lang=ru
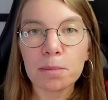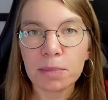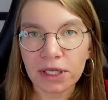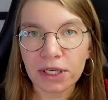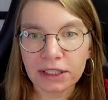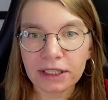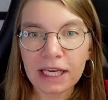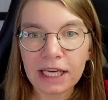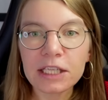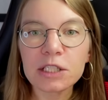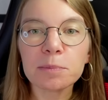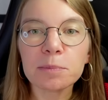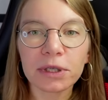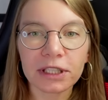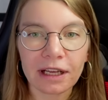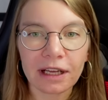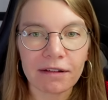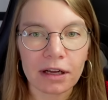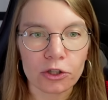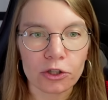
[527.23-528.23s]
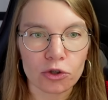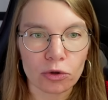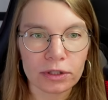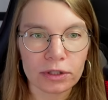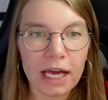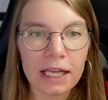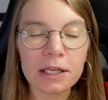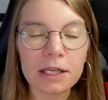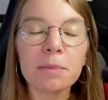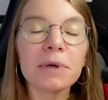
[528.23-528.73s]
Бернейс продавал
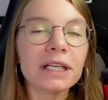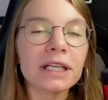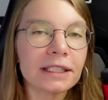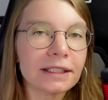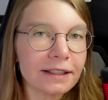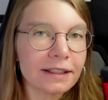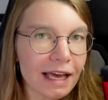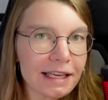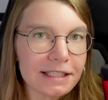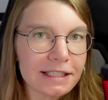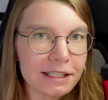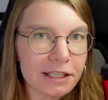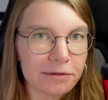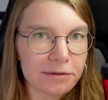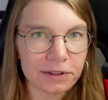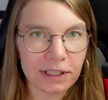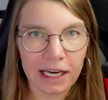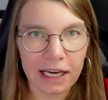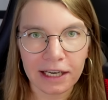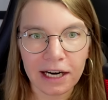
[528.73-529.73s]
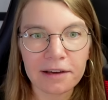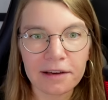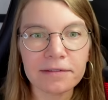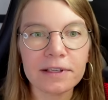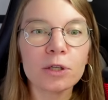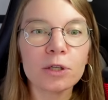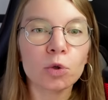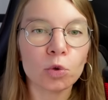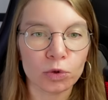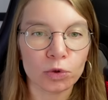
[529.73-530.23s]
журналам классные
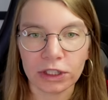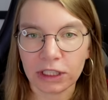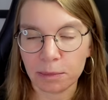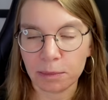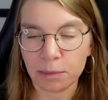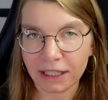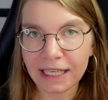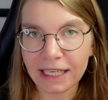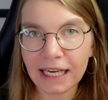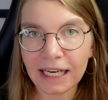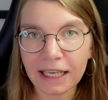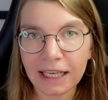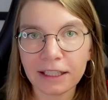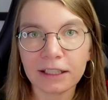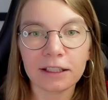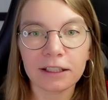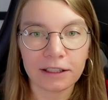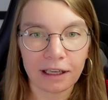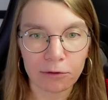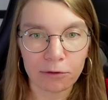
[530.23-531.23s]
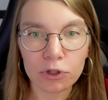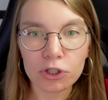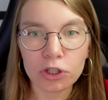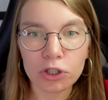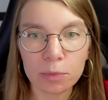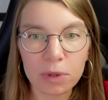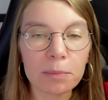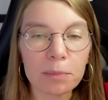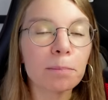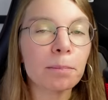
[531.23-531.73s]
фотографии худых моделей для того,
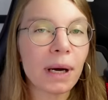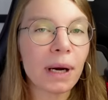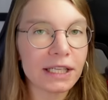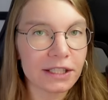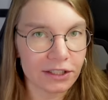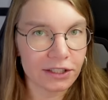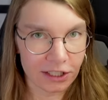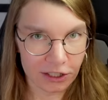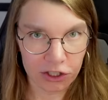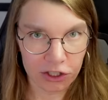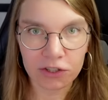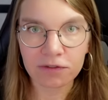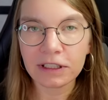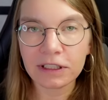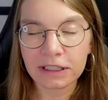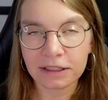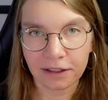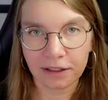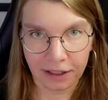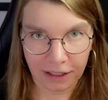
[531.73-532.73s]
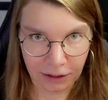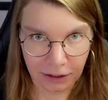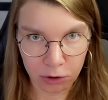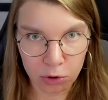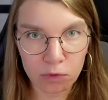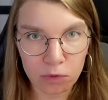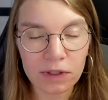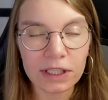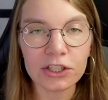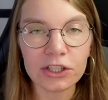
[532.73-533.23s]
чтобы поддерживать тренд
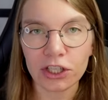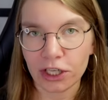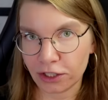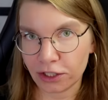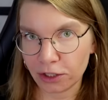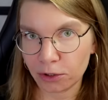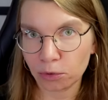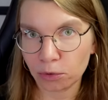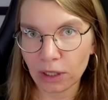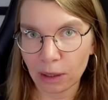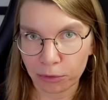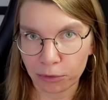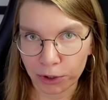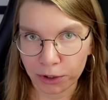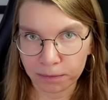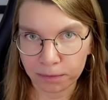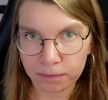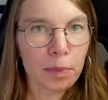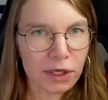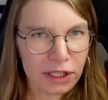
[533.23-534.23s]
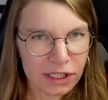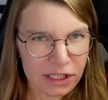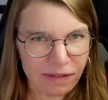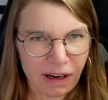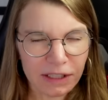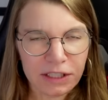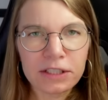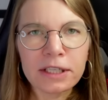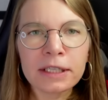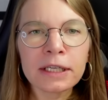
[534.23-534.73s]
на увлечение худобой.
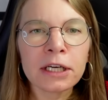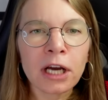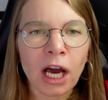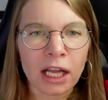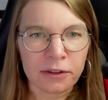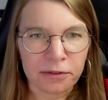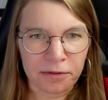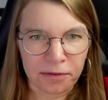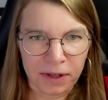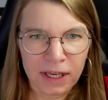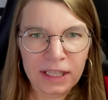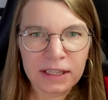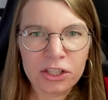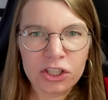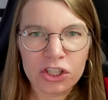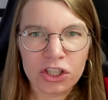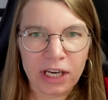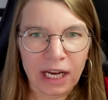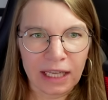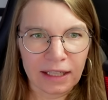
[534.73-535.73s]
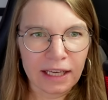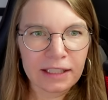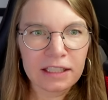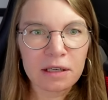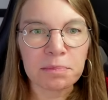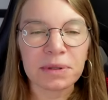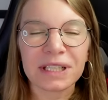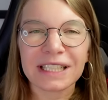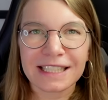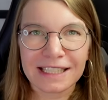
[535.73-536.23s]
Производители конфет и шоколада
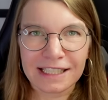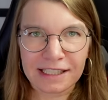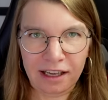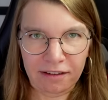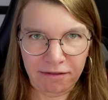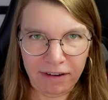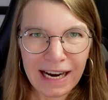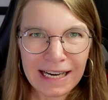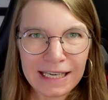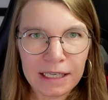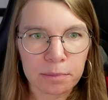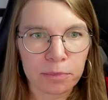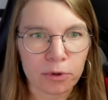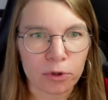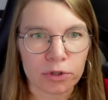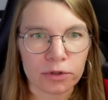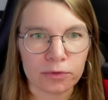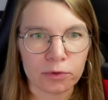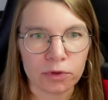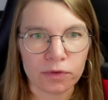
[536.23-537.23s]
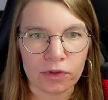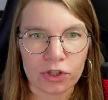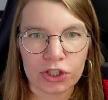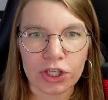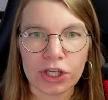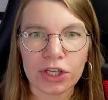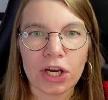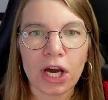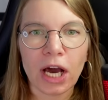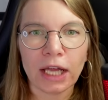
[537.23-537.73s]
протестовали против
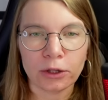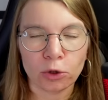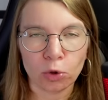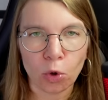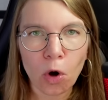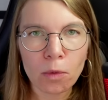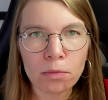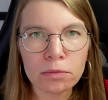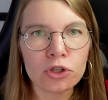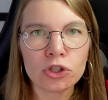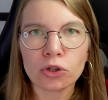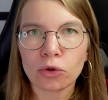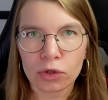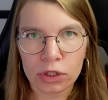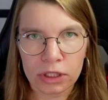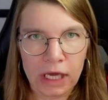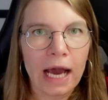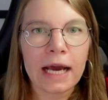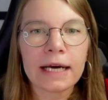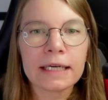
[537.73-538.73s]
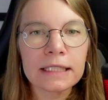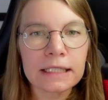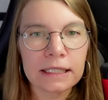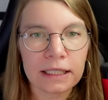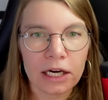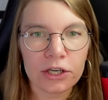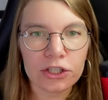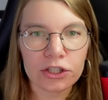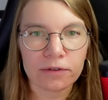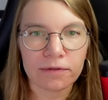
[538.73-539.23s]
утверждений о том, что сахар
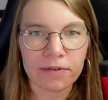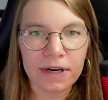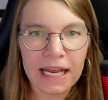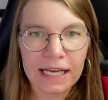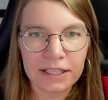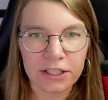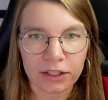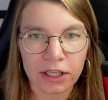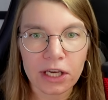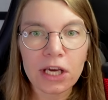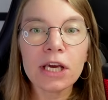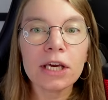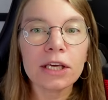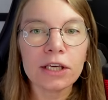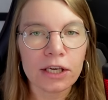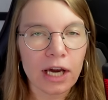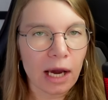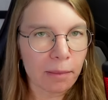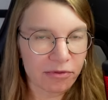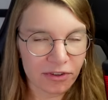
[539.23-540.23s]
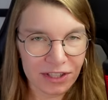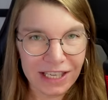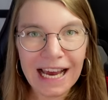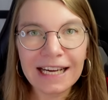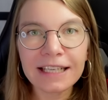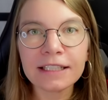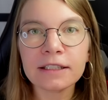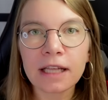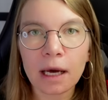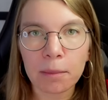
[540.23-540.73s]
страшно вреден, и
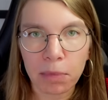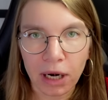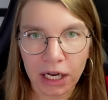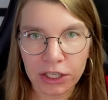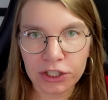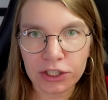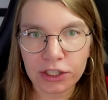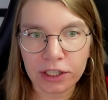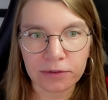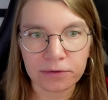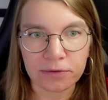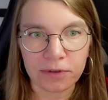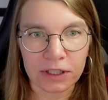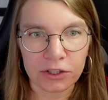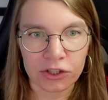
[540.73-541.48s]
обвиняли табачников обвинив во